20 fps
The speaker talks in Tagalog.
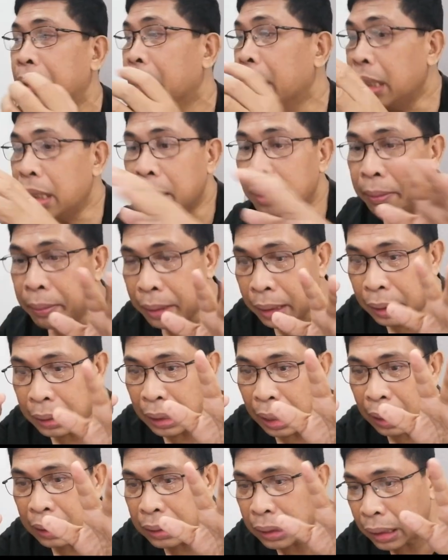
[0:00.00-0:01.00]
Hindi na
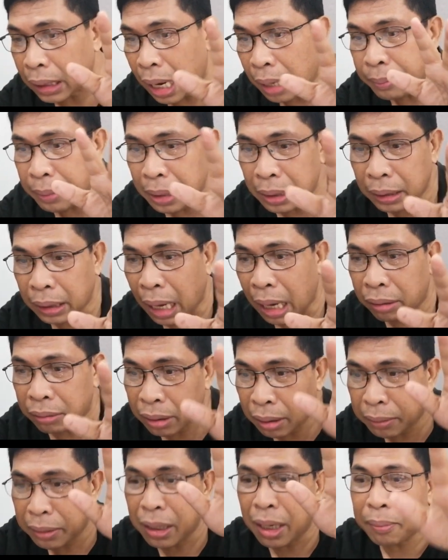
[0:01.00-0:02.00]
makadaan sa daming tao
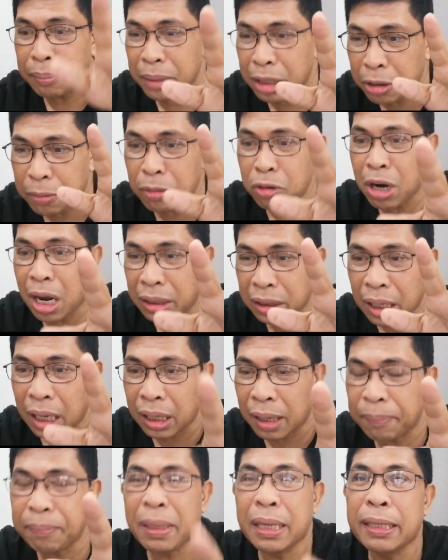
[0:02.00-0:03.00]
na, na mismo
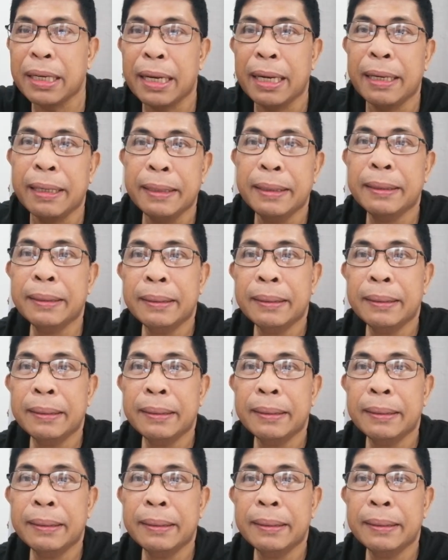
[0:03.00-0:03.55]
nasa harap na niya.